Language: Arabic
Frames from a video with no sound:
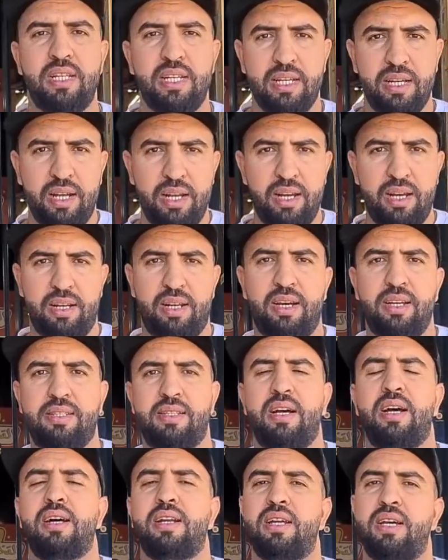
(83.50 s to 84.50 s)
ديال غلاء
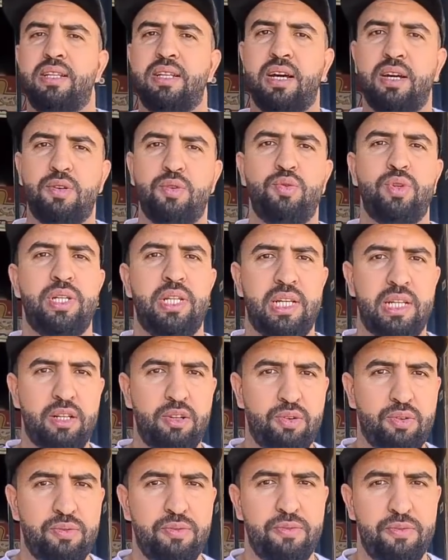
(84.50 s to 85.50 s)
الاسعار راه ضروري نحط
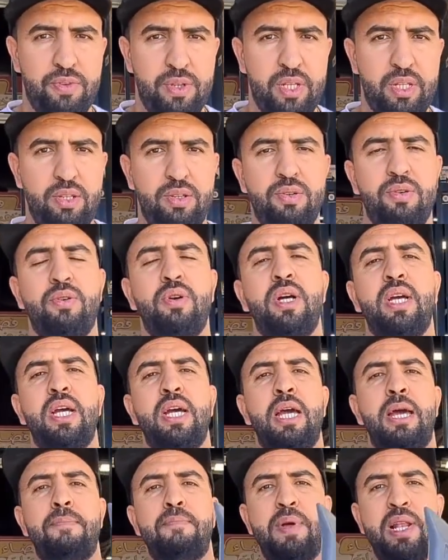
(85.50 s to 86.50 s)
لكم فيديو
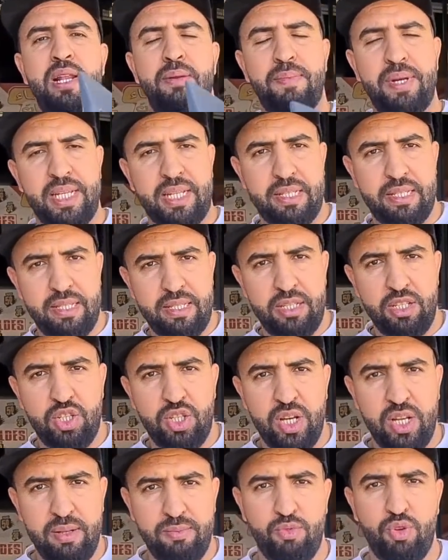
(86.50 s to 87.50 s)
من المركز
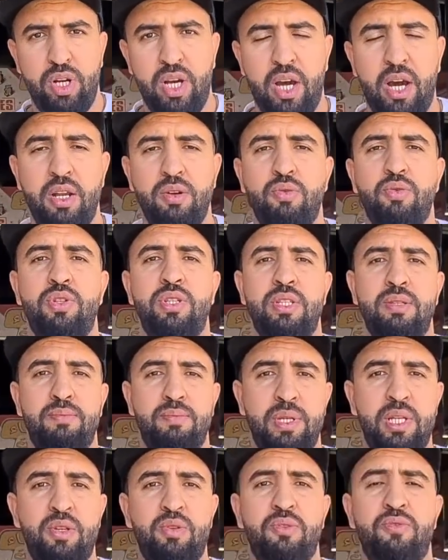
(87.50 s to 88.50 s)
التجاري مول الحانوت
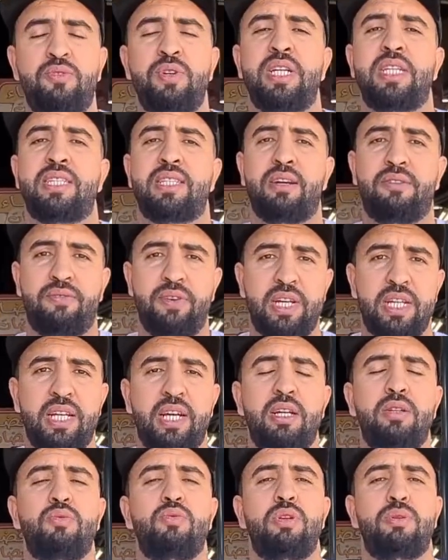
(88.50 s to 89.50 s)
نبينوا فيه
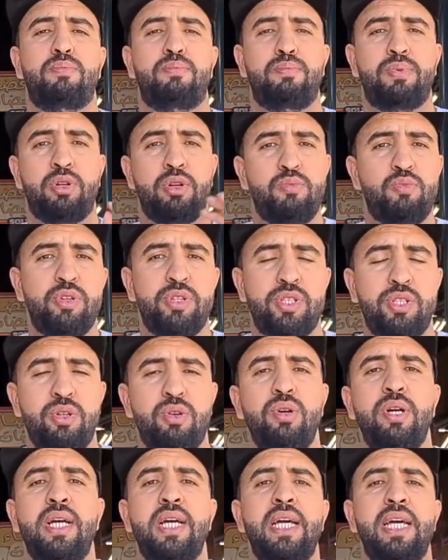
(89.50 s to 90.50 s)
التخفيضات
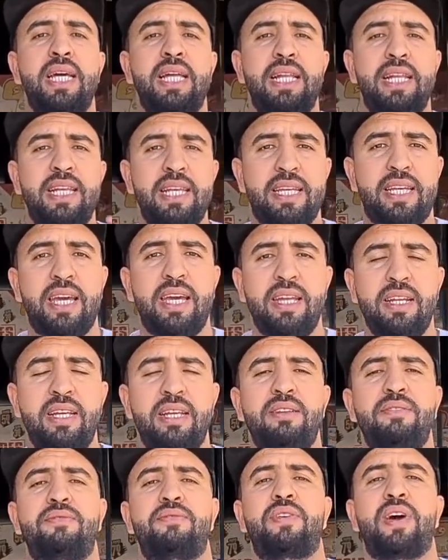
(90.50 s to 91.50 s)
والبروموسيون اللي
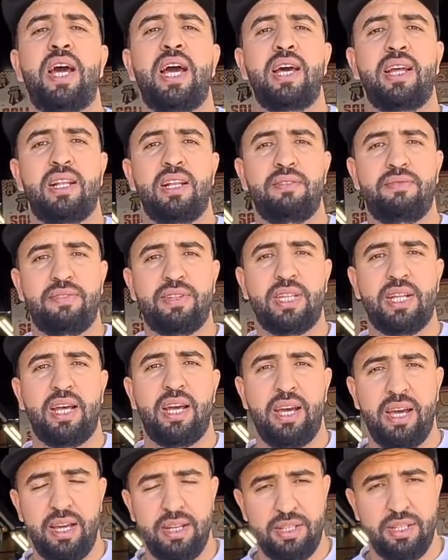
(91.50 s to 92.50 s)
كاينين في هذه الفتره
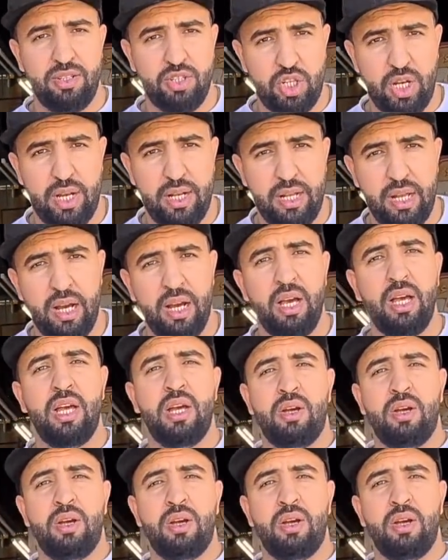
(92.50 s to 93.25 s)
هذه ان شاء الله